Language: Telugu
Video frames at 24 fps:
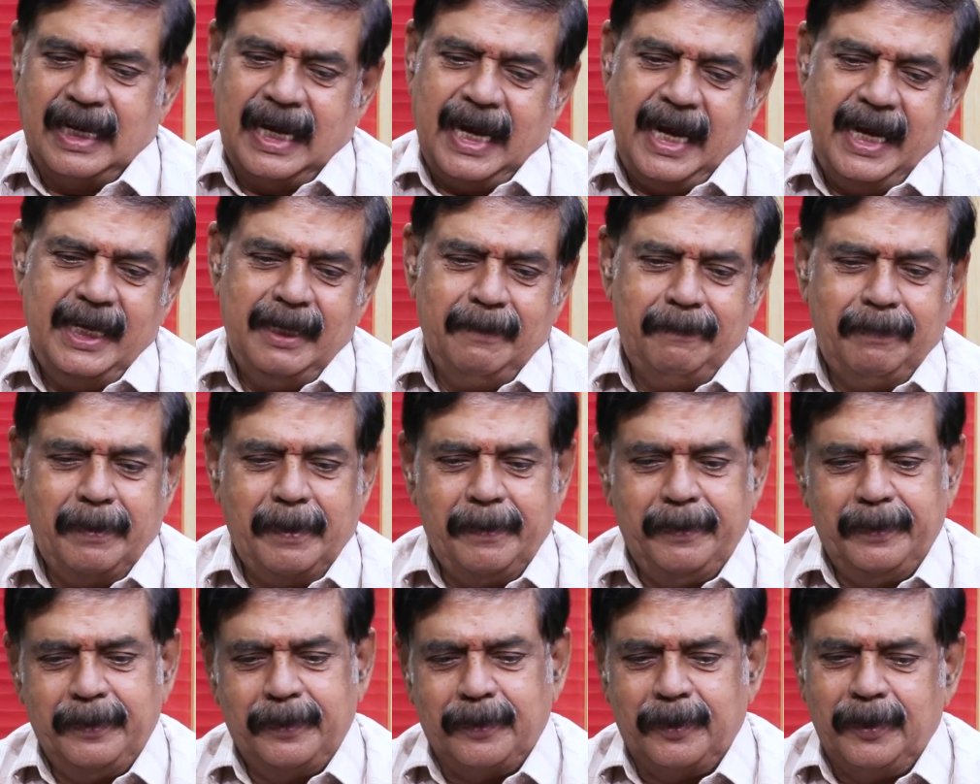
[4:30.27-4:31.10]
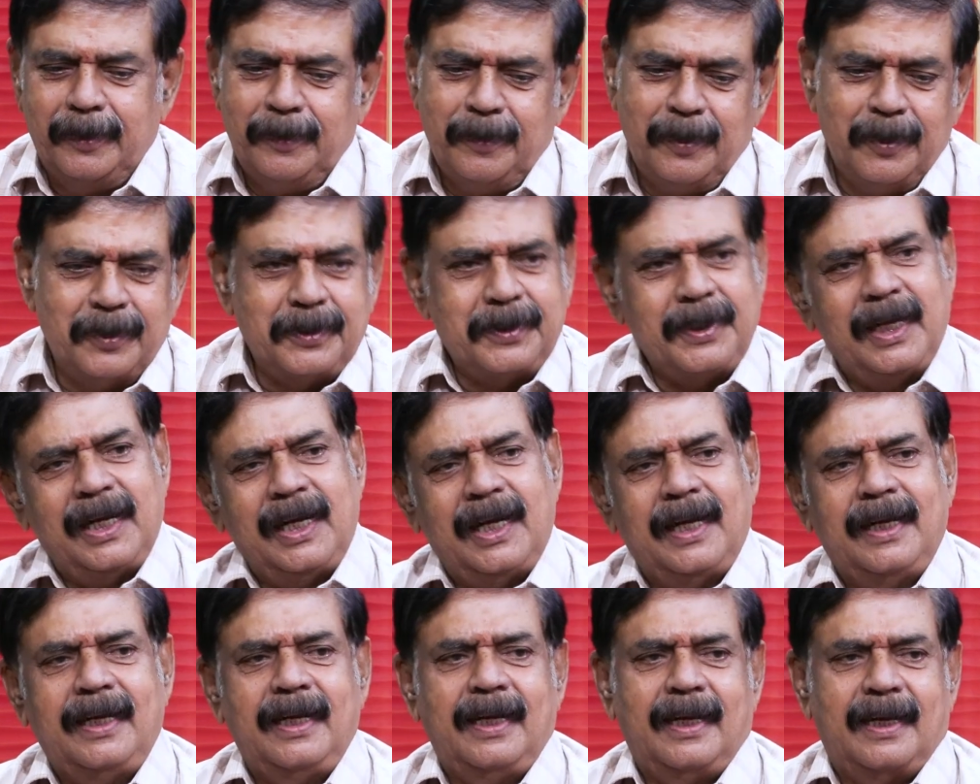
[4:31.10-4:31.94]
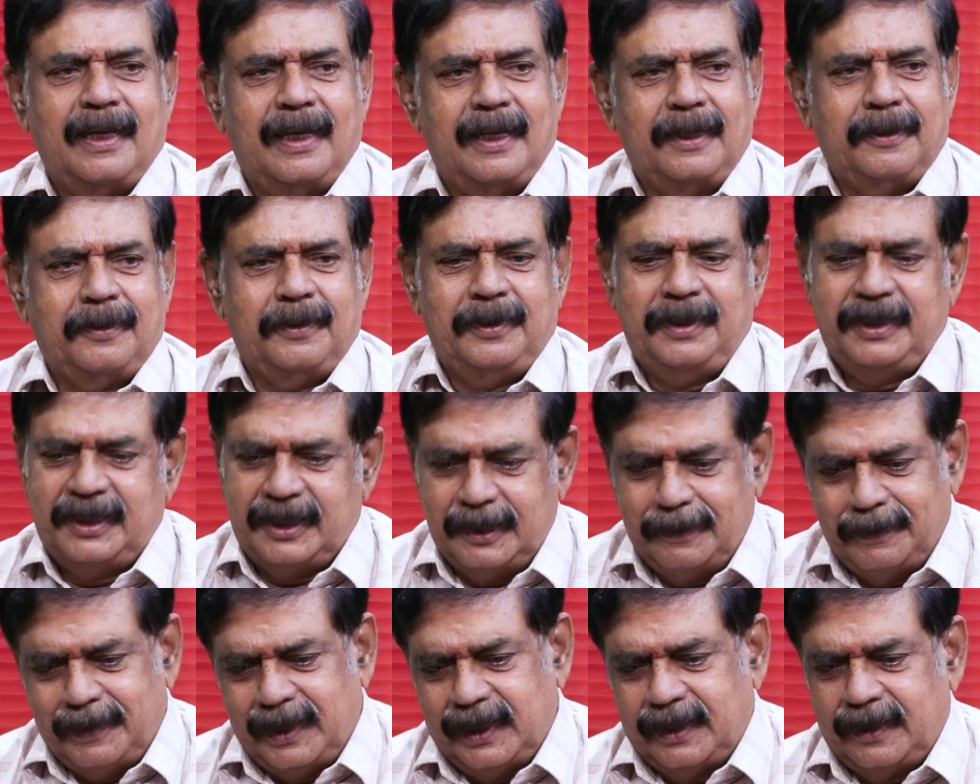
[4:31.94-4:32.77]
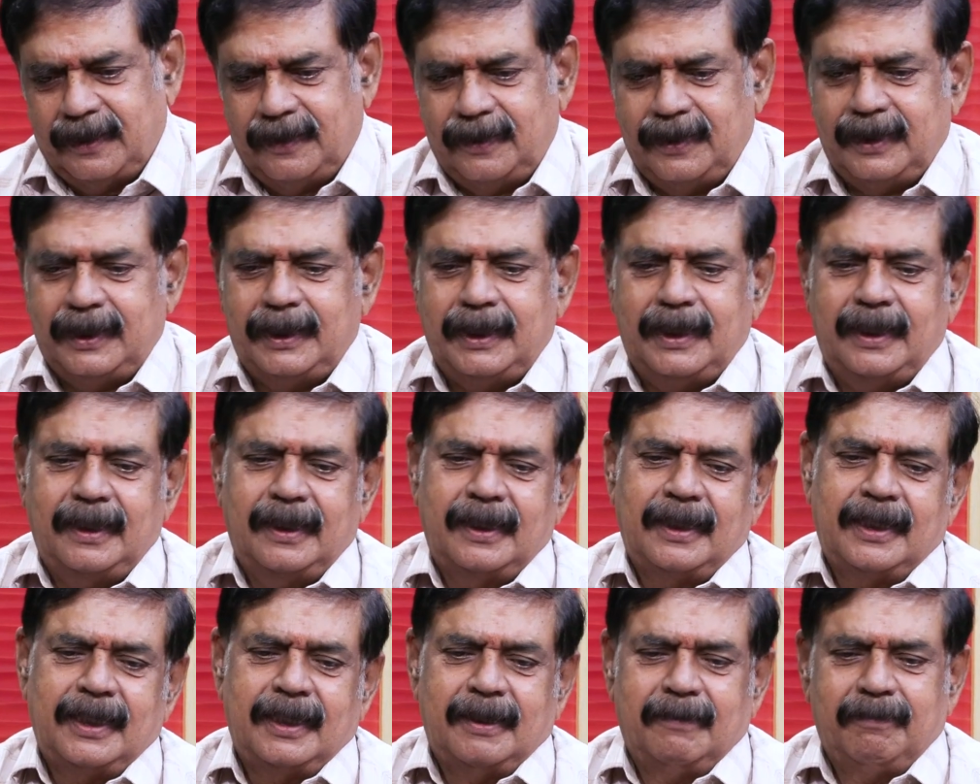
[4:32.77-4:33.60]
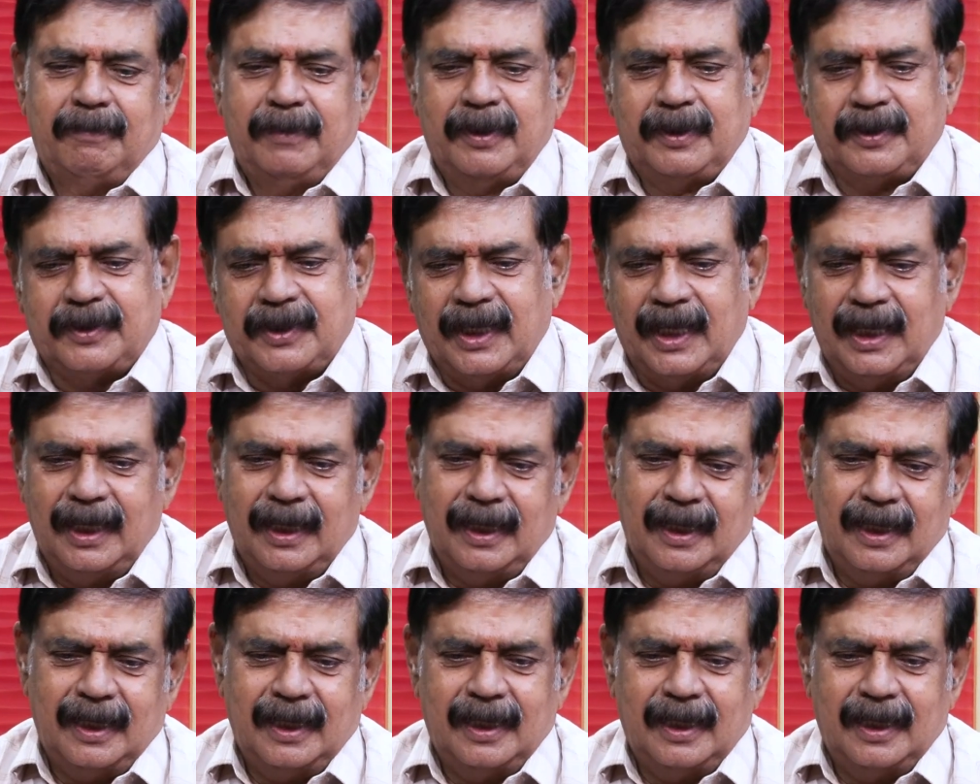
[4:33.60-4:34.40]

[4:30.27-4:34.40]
ఆయన పాపం రెండు మూడు సార్లు అన్నారు నాతో ఈ సినిమా తర్వాత మీరు చాలా